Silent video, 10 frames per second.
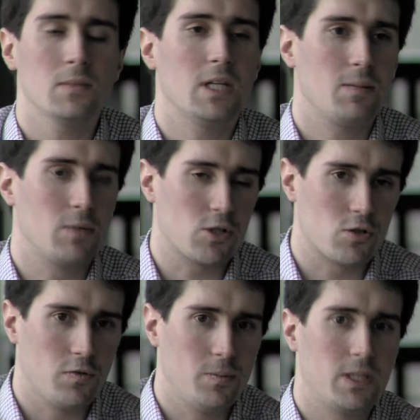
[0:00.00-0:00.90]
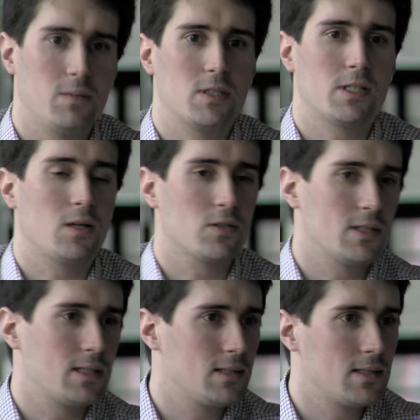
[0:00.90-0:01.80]
eben der Stoff, mit dem man sich
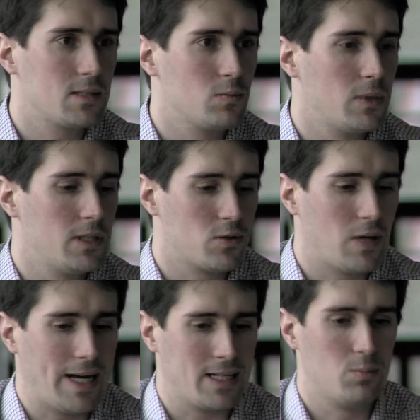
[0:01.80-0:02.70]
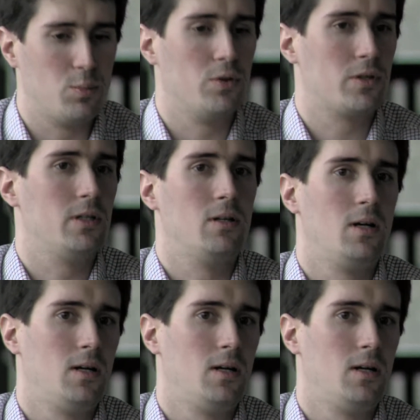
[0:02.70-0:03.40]
auseinandersetzt und man ist so eingebunden.